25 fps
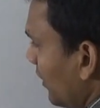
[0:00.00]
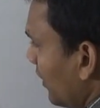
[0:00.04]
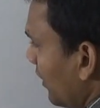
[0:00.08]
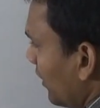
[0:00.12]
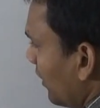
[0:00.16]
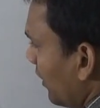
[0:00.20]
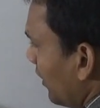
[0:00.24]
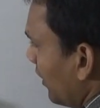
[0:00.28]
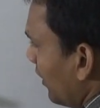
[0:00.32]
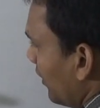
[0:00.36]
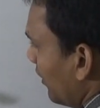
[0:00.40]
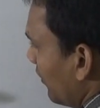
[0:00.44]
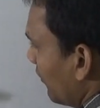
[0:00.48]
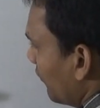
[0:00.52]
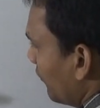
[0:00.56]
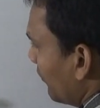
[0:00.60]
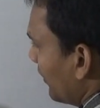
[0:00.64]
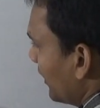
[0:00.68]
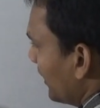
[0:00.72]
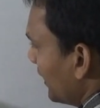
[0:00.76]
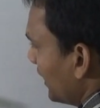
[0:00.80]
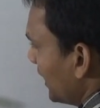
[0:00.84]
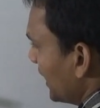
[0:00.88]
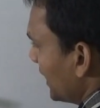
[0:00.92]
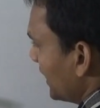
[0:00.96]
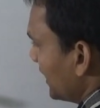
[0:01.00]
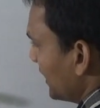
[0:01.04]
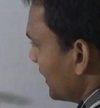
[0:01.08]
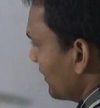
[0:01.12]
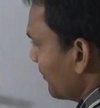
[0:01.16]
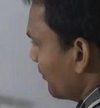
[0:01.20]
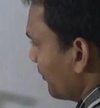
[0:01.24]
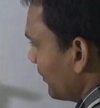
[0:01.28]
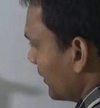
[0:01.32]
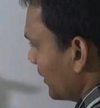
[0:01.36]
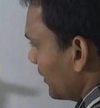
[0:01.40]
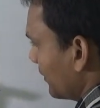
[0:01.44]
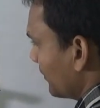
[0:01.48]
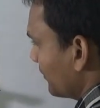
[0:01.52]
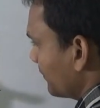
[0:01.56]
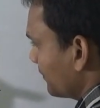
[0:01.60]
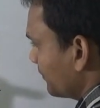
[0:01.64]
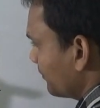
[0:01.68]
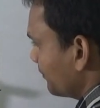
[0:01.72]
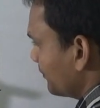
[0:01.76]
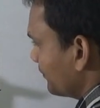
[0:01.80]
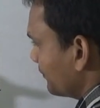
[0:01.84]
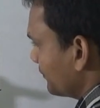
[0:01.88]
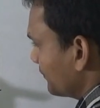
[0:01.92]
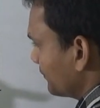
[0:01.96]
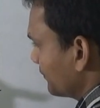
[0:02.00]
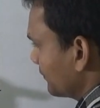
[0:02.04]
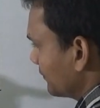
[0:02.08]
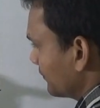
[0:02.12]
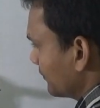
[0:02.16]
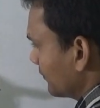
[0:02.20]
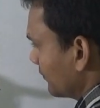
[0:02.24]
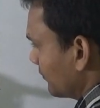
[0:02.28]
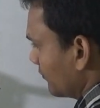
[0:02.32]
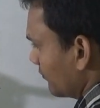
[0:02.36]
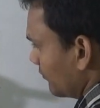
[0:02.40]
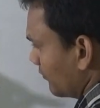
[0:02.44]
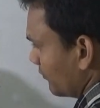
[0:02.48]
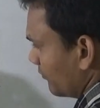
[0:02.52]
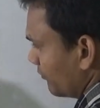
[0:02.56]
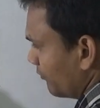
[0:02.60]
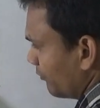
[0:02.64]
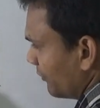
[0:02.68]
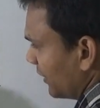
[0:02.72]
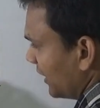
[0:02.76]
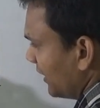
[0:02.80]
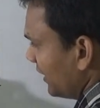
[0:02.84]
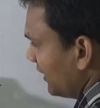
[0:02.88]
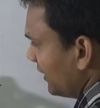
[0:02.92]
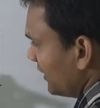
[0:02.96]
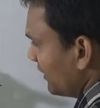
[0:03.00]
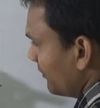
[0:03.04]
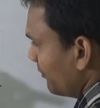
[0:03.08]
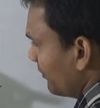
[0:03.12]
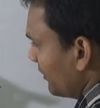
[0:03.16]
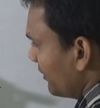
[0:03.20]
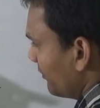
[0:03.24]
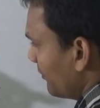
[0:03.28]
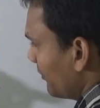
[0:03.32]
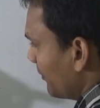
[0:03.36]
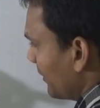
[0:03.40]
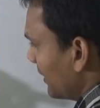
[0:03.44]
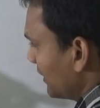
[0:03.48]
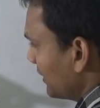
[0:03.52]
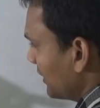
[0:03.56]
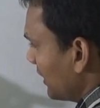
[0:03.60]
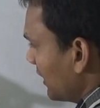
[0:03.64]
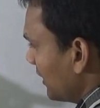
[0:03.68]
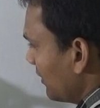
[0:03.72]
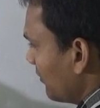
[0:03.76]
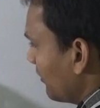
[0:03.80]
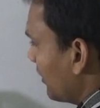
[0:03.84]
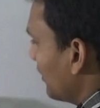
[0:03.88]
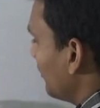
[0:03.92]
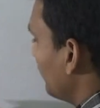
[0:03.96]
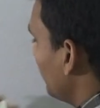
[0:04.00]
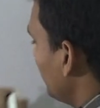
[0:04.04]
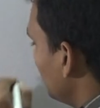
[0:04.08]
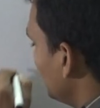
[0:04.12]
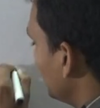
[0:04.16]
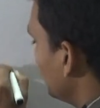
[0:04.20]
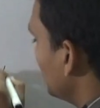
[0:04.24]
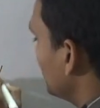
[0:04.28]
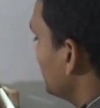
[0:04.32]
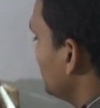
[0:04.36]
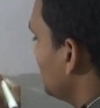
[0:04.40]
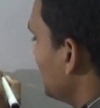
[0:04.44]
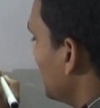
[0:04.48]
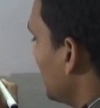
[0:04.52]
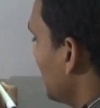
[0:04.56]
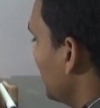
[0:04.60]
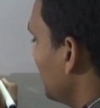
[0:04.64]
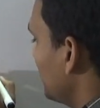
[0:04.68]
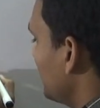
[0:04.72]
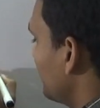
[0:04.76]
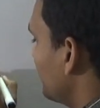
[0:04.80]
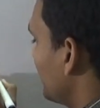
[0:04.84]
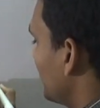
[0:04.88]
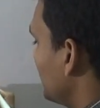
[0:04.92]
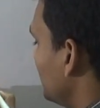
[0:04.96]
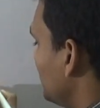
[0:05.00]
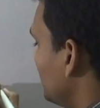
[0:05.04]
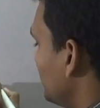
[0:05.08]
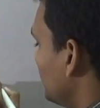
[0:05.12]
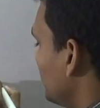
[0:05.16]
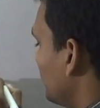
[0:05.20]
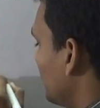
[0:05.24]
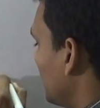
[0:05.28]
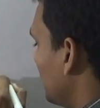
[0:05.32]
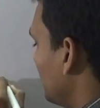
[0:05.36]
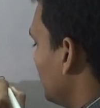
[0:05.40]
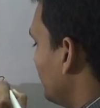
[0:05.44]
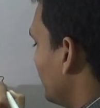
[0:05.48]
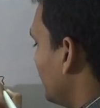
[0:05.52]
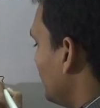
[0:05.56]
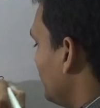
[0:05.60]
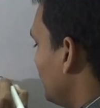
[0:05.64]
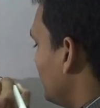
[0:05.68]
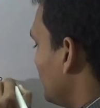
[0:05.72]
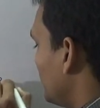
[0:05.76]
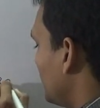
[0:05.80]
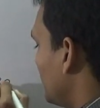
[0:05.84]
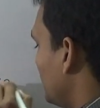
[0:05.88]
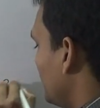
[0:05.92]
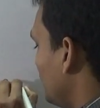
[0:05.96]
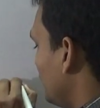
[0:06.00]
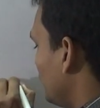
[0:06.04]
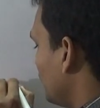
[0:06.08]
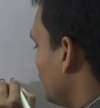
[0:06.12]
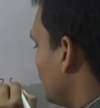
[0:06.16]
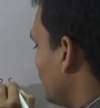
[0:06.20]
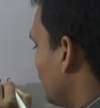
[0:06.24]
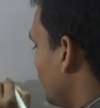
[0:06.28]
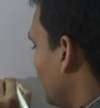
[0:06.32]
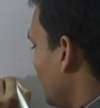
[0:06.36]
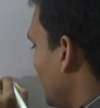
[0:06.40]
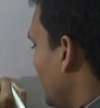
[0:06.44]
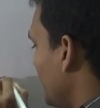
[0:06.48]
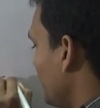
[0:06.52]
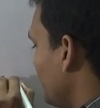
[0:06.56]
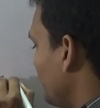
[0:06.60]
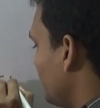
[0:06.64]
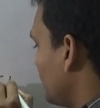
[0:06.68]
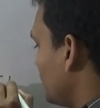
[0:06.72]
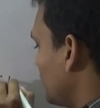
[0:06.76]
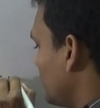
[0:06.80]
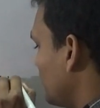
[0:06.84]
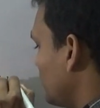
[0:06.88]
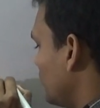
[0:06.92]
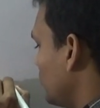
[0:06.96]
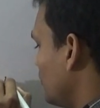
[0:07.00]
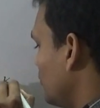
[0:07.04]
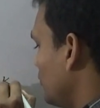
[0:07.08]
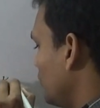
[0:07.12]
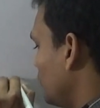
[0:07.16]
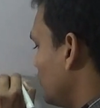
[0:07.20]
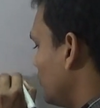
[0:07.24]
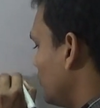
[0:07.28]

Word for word: वन ए पर वन ए पर मैं बात करने वाला हूं यानी कि वन जीरो वन पॉइंट थ्री टू फाइव किलो